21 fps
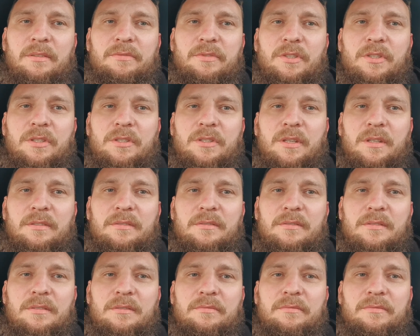widzicie,
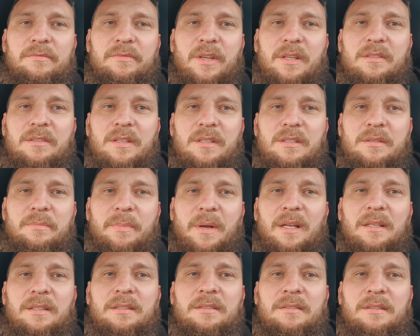więcej
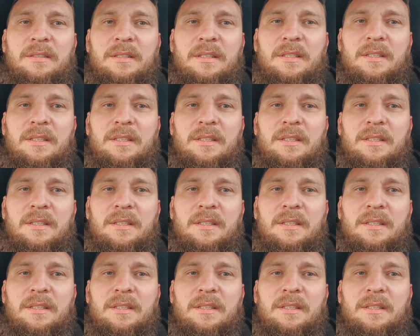spalin,